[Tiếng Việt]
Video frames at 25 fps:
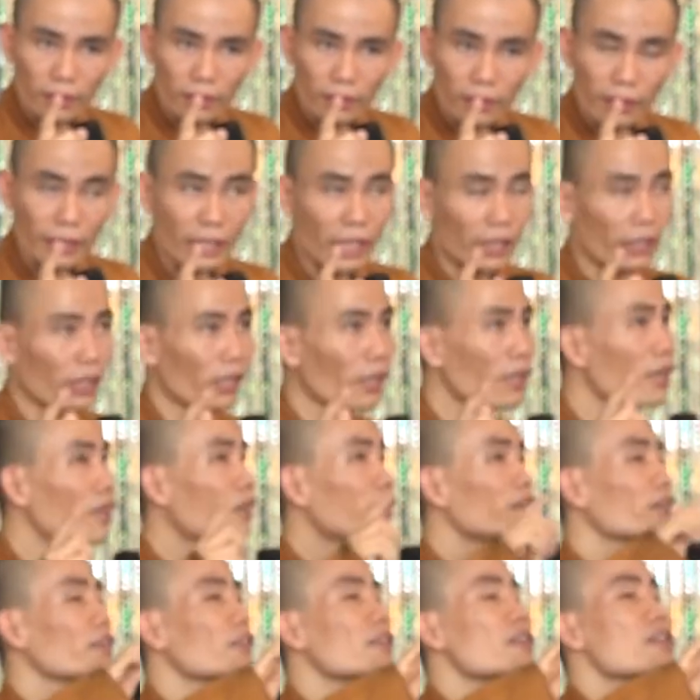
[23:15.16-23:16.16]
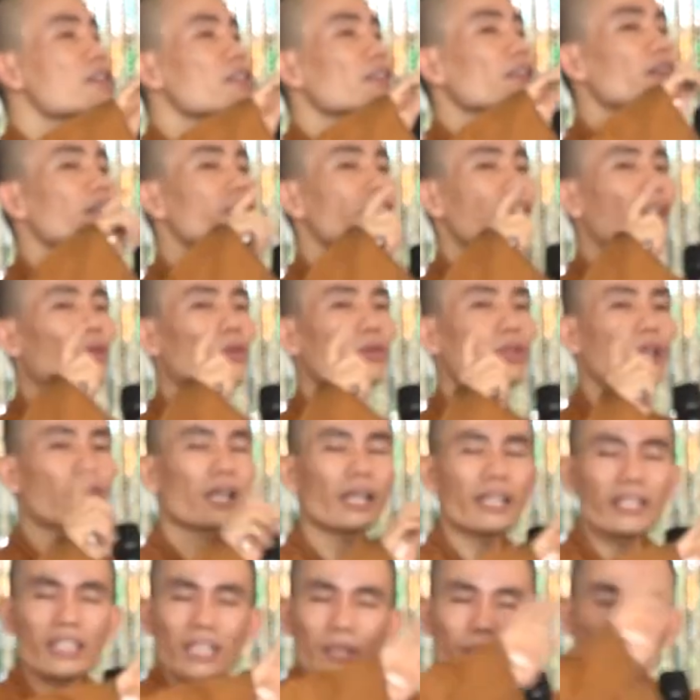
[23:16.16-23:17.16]
cái nhân của nó
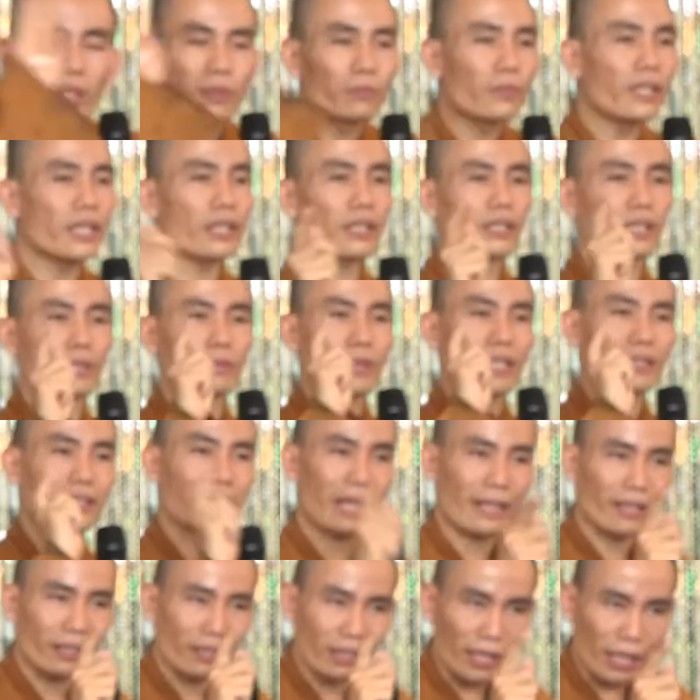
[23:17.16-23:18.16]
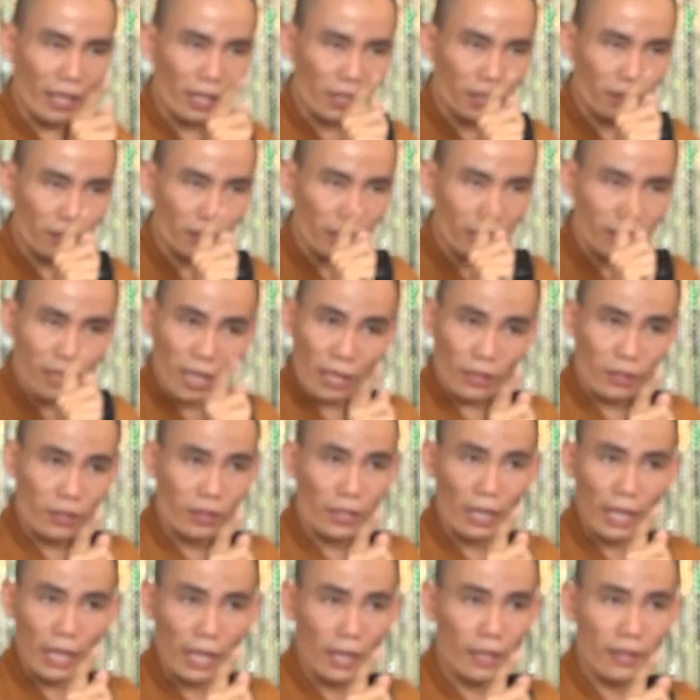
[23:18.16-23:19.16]
cái gì mình không biết, nhưng mà chắc chắn trong cái nhân
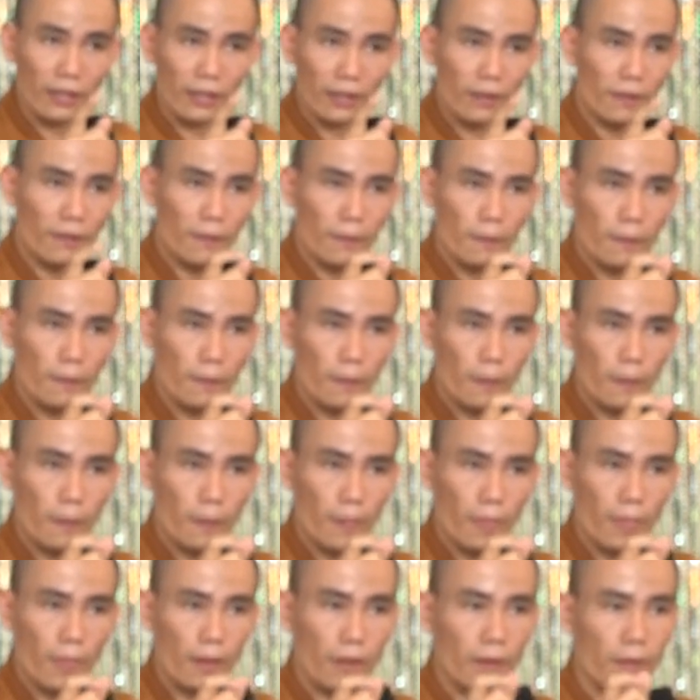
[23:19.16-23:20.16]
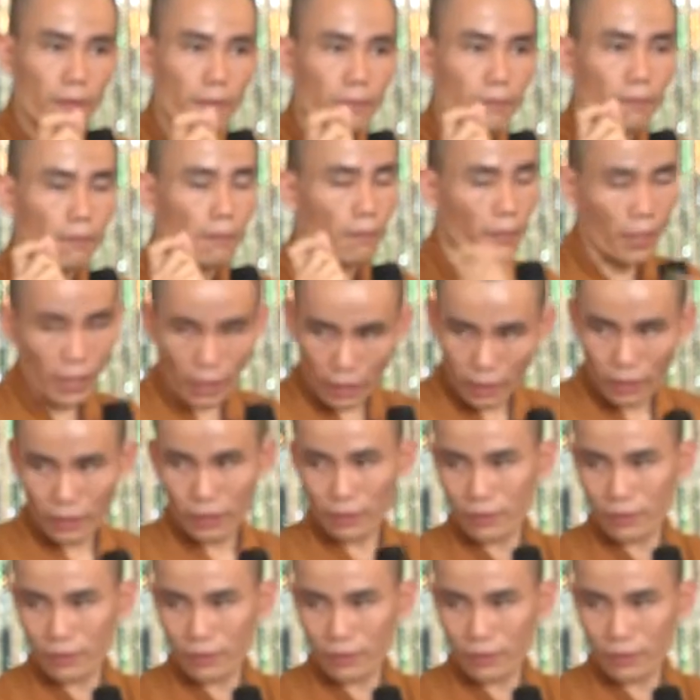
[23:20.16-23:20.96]
đó là mê.